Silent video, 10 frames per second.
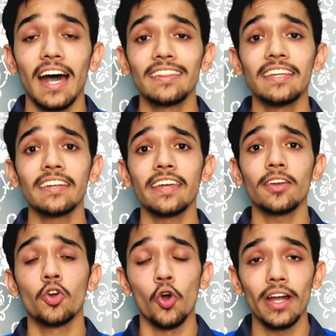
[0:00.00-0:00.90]
सात दिन
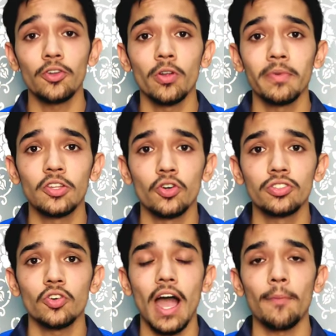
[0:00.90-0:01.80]
के गोवा टूर में
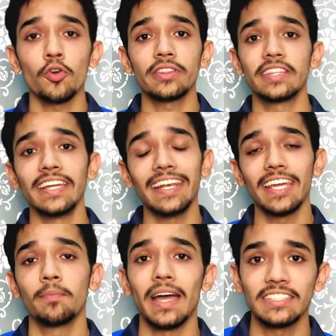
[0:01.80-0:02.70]
दोस्तों आपको तीन
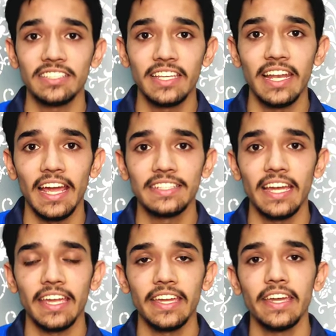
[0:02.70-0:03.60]
लीग मैचेस खिलाए
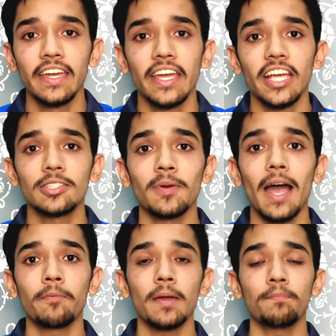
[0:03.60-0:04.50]
जाएंगे इसमें
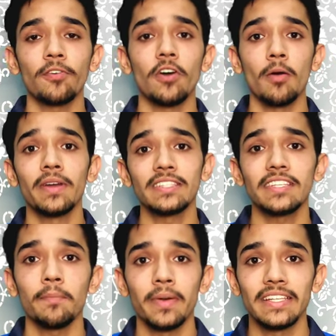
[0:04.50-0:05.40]
आपके
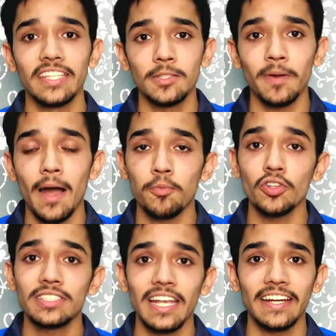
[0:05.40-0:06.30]
परफॉर्मेंस के बेसिस पे
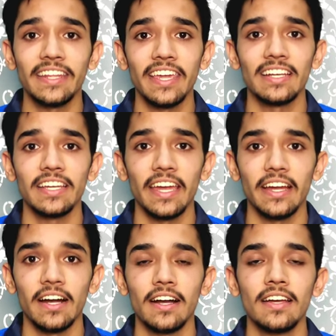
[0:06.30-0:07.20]
आपको सेलेक्ट किया
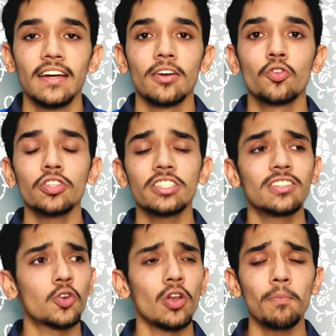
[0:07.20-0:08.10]
जाएगा
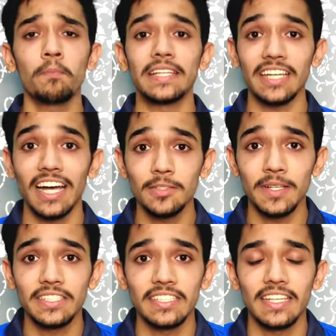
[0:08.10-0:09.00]
कुछ कुल 50
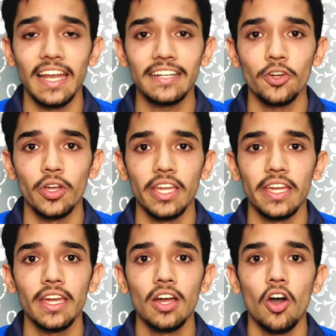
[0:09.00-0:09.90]
बच्चे सेलेक्ट
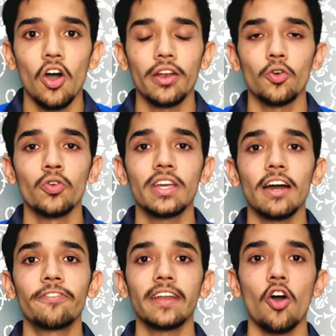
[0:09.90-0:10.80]
होंगे और
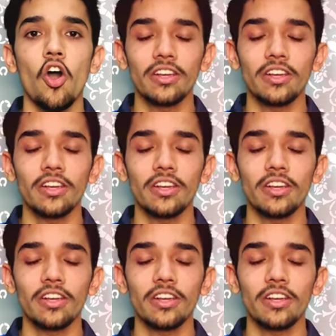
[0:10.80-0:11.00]
उनका फिर